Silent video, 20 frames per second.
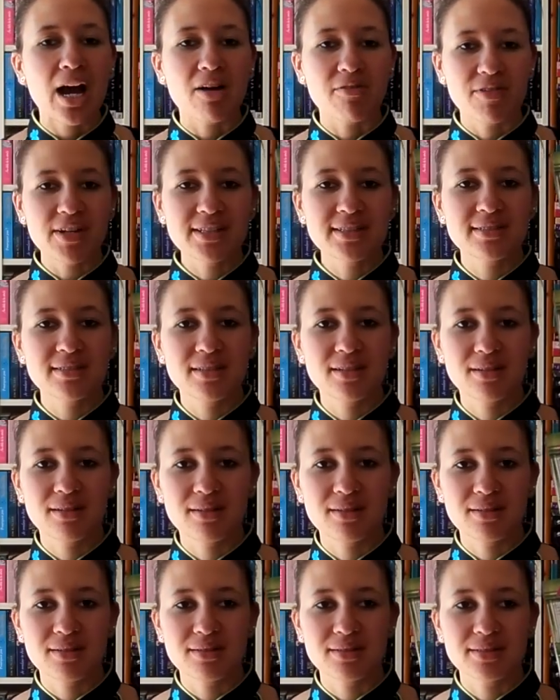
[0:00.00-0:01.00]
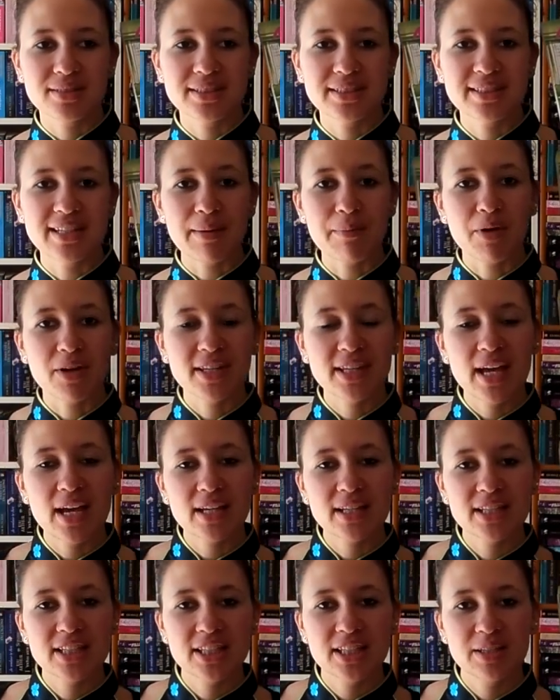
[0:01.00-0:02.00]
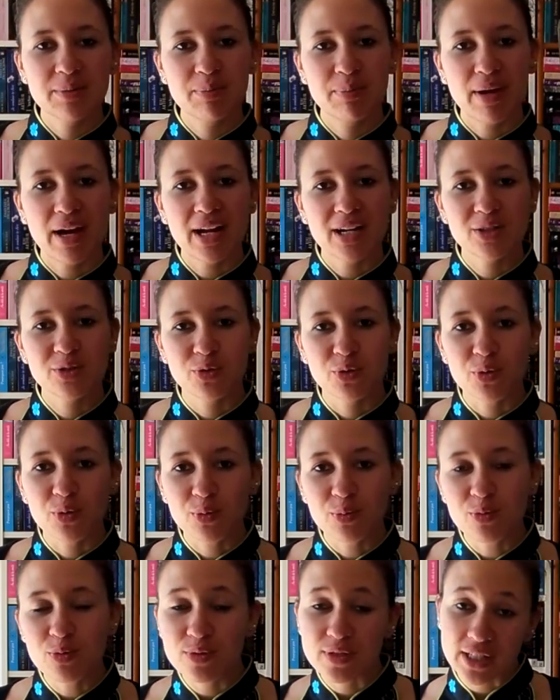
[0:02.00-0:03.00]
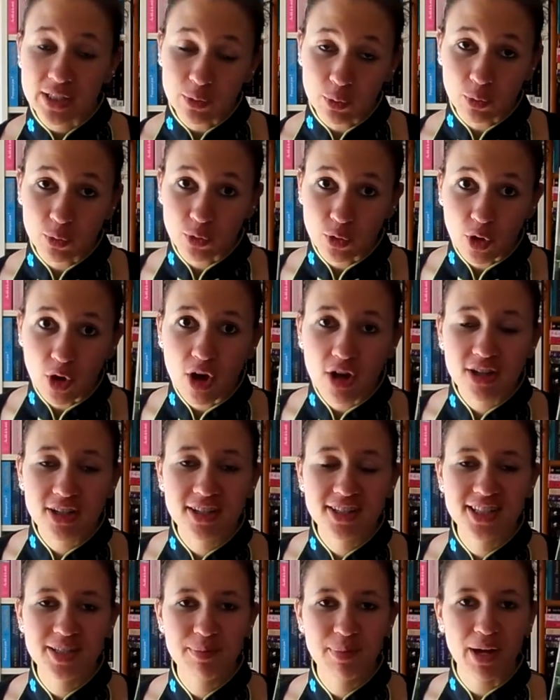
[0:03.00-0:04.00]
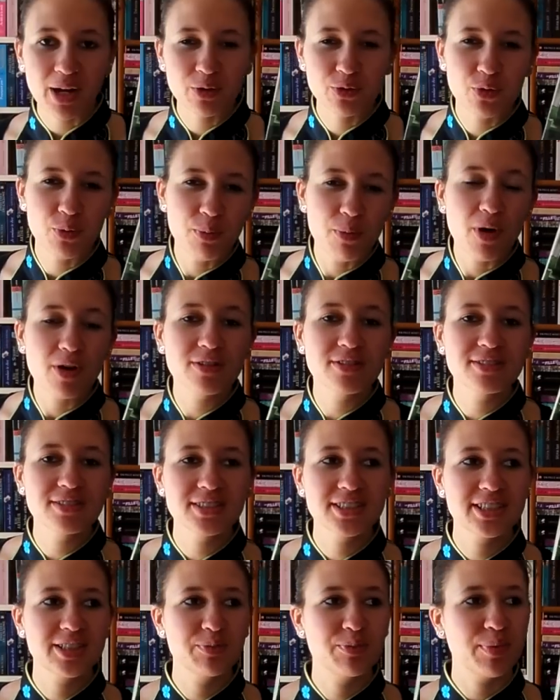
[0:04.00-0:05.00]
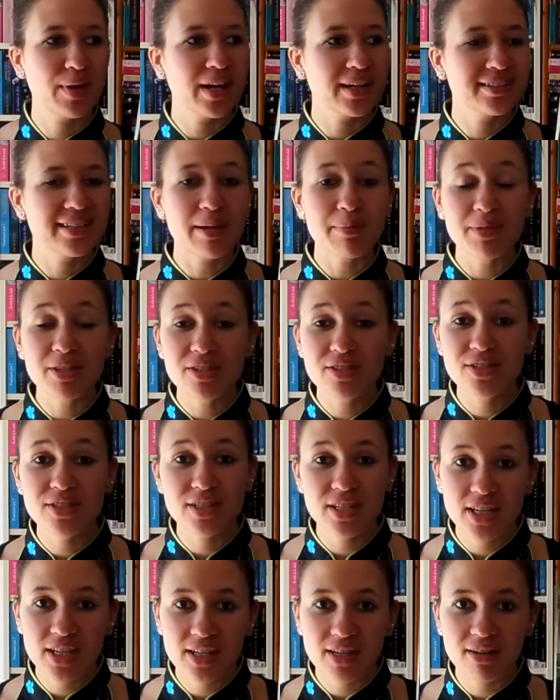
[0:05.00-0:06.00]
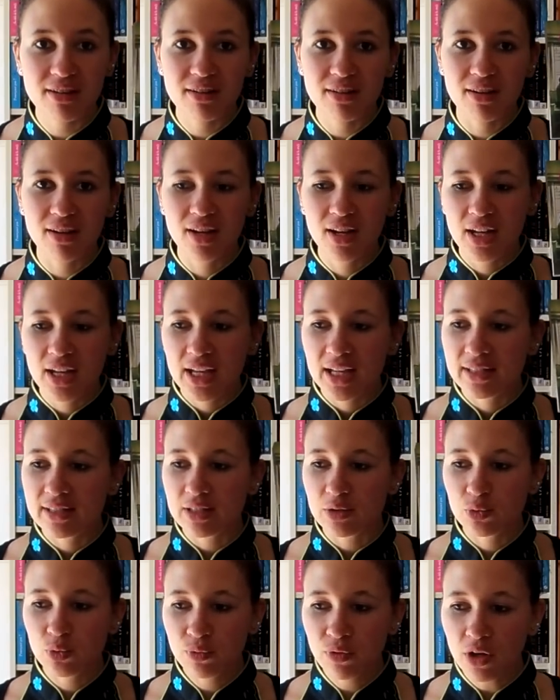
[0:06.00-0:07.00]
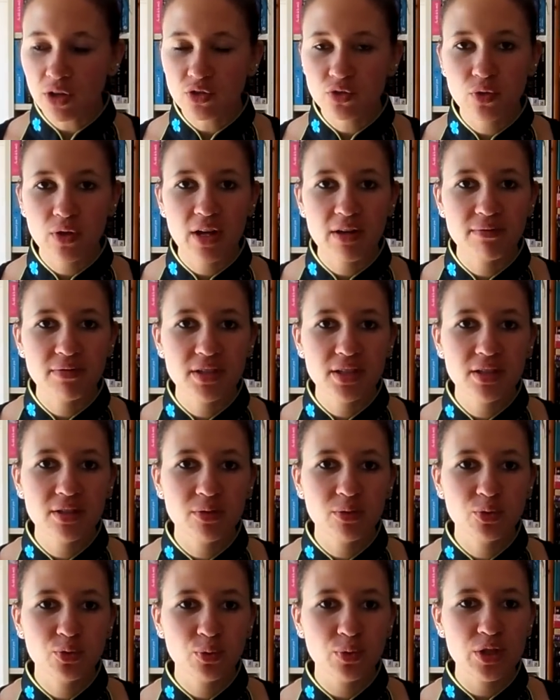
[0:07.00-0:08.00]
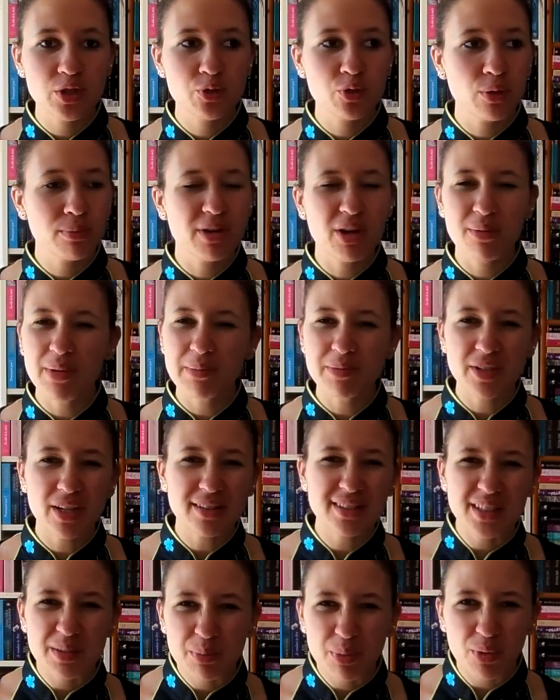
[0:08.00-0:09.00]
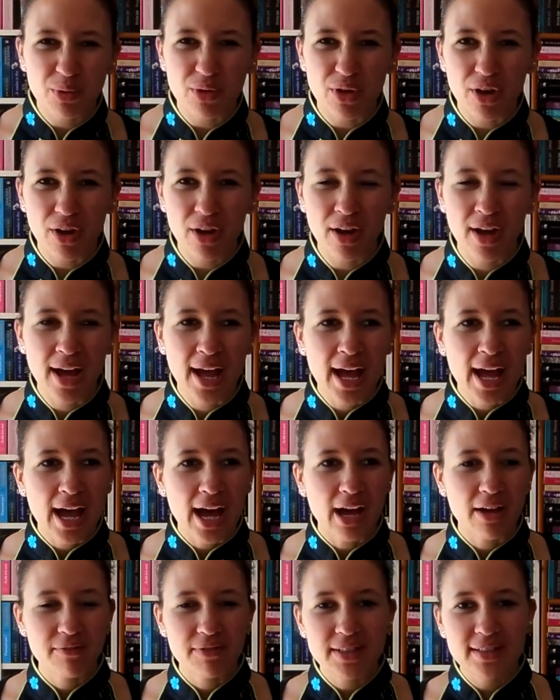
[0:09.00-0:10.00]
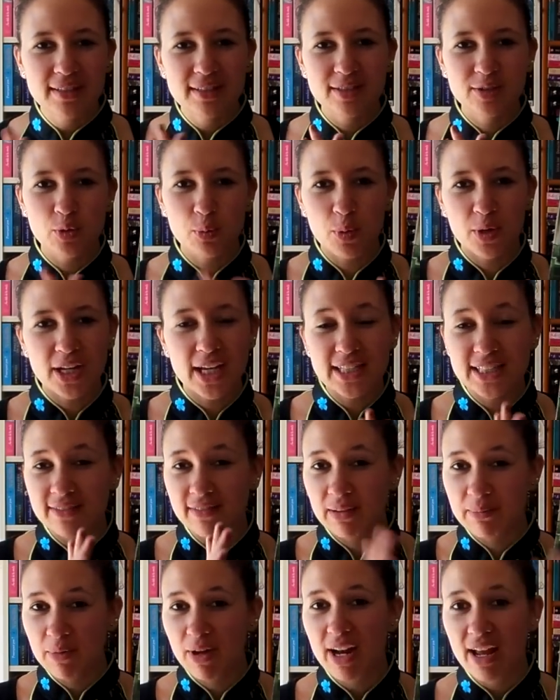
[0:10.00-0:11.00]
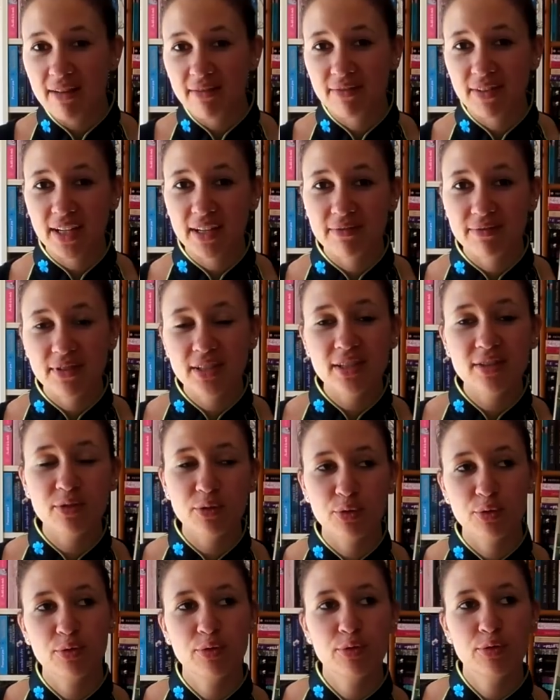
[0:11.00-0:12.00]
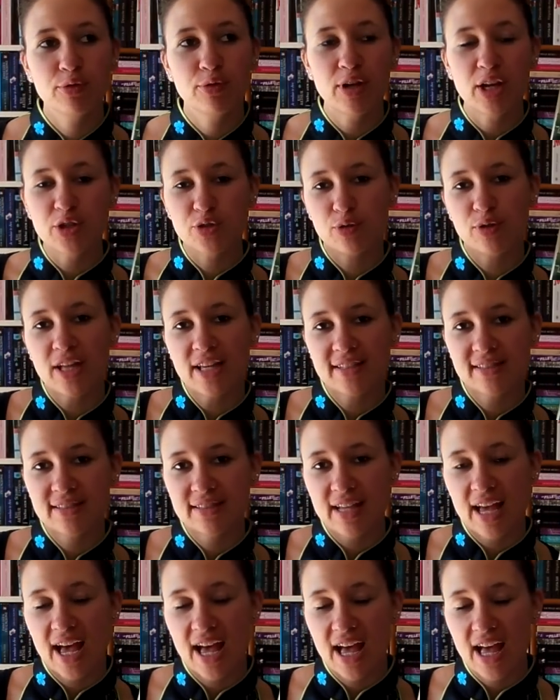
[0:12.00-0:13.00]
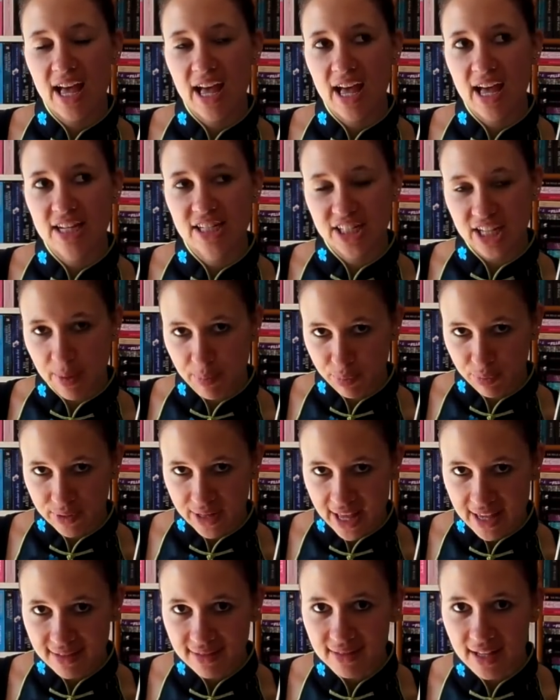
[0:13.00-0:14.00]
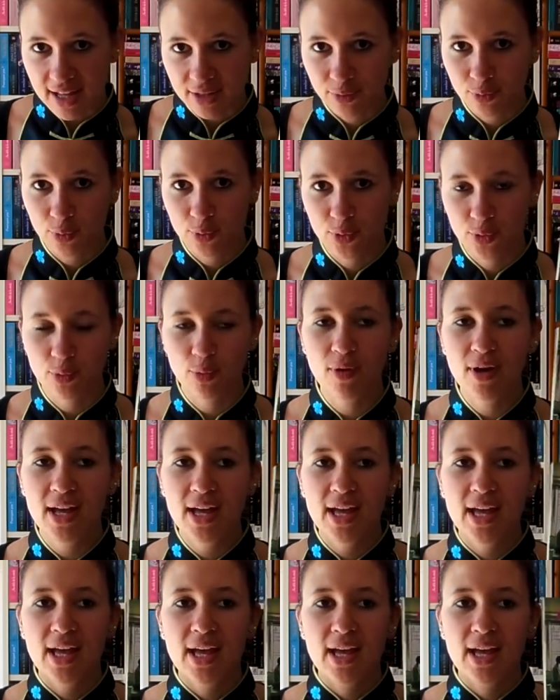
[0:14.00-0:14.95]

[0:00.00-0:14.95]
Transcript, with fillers: En fait, euh, c'est un manga qui parle de musique, donc de rock, qui parle de mode, qui parle d'amitié euh, et des souffrances de la vie euh, tous les jours, mais en même temps des bonheurs. En fait, ce manga, c'est vraiment la vraie vie de, la jeunesse japonaise à Tokyo.